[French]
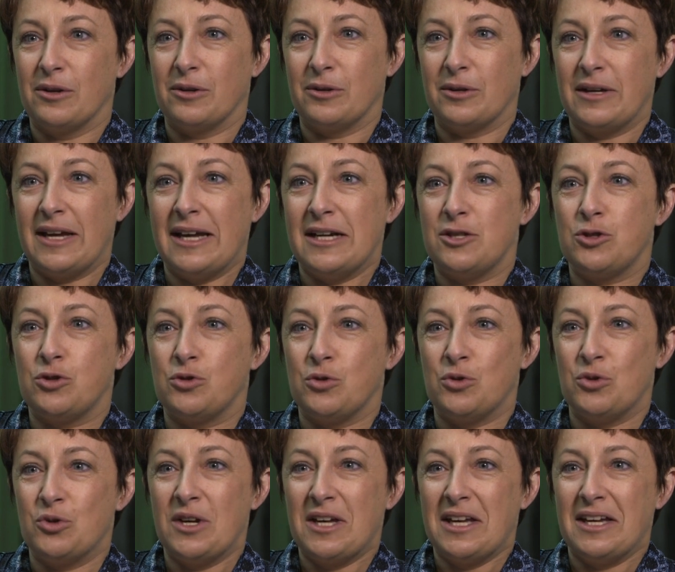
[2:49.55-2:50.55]

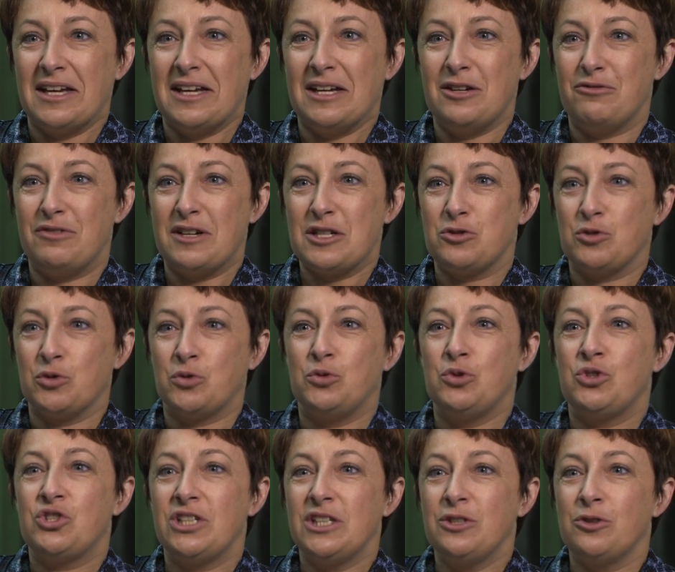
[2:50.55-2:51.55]
euh, elle, va se
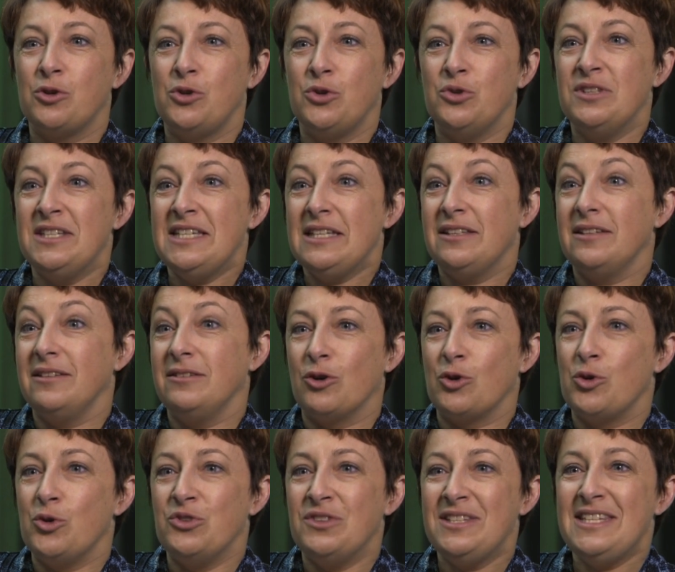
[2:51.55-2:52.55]
coucher dans le nid,
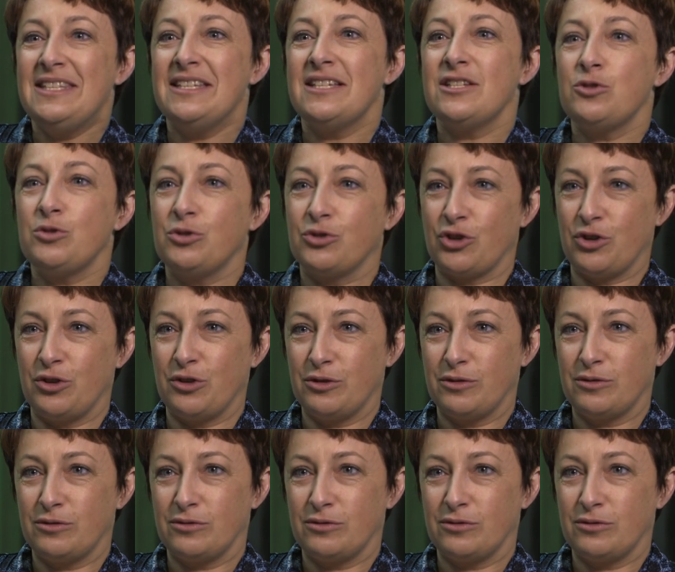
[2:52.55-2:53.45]
des autres.